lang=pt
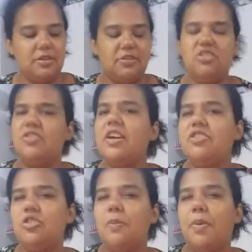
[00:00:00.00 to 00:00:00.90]
se
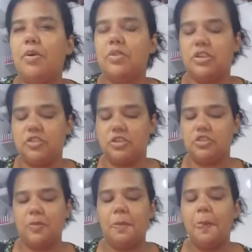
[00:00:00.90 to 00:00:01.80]
divertir um pouco, né,
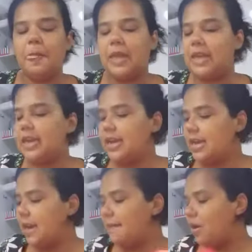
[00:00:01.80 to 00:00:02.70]
gente? E
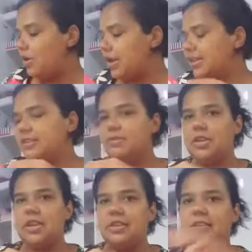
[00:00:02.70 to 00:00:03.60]
aí a maioria das
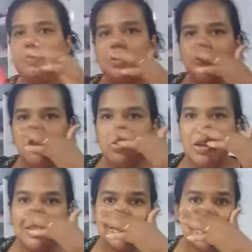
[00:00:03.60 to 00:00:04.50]
meninas
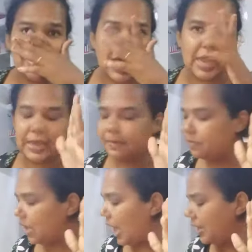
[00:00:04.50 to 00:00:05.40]
pediram sandália,
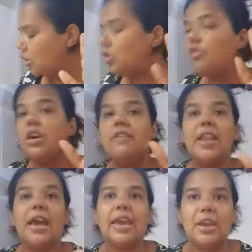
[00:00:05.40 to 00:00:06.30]
tá? Então não vou
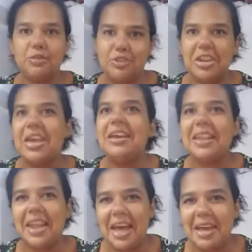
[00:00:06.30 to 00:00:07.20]
revelar quem eu tirei,
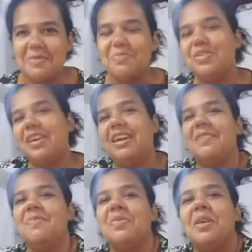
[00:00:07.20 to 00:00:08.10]
claro,
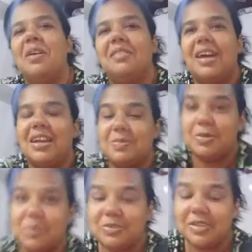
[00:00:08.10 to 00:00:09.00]
porque as
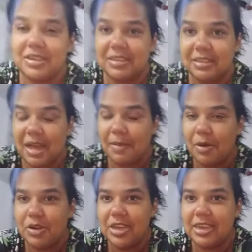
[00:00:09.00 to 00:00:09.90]
pessoas, a
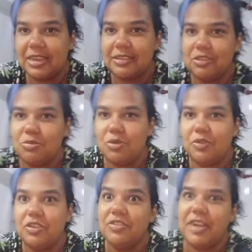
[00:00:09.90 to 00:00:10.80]
maioria que assiste meu
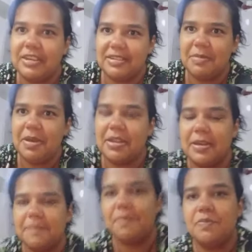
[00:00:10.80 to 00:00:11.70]
vídeo vai saber, né?